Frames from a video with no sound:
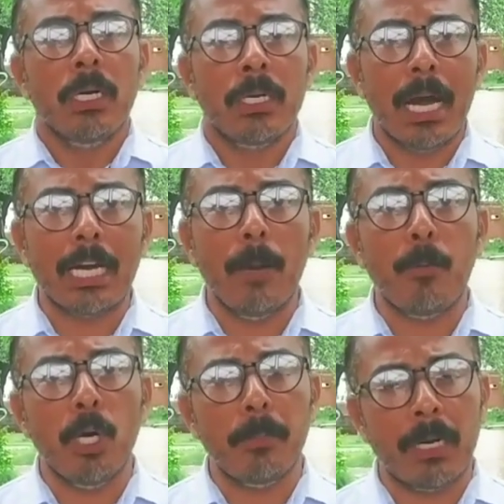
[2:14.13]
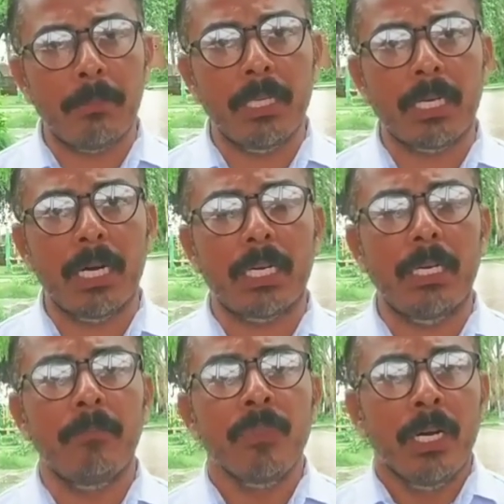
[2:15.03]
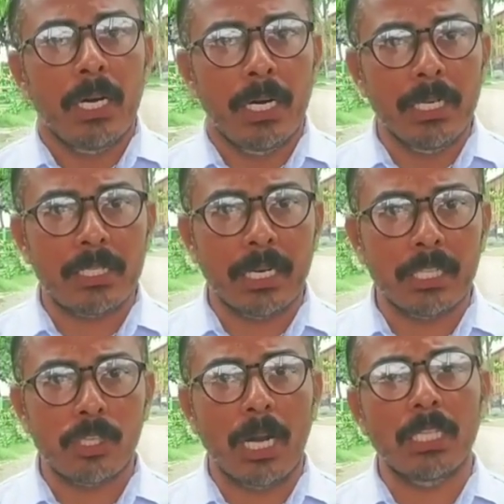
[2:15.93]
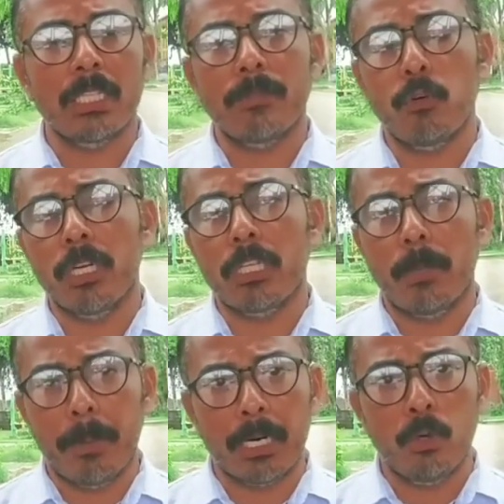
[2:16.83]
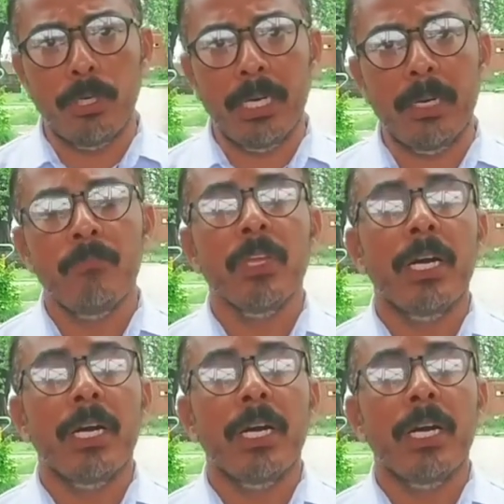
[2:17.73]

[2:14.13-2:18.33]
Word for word: नाका पॉइंट पर हमने देखा कि इस तरह के शरारती तत्वों की धरपकड़ हुई है